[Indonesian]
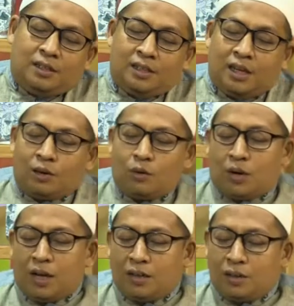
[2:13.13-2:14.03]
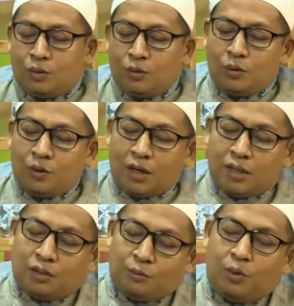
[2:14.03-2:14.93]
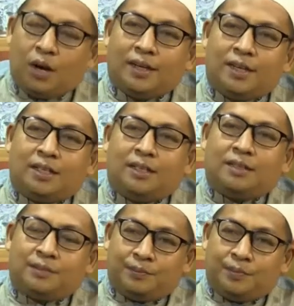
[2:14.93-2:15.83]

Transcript: di Al-Qur'an itu ada sebuah ayat ini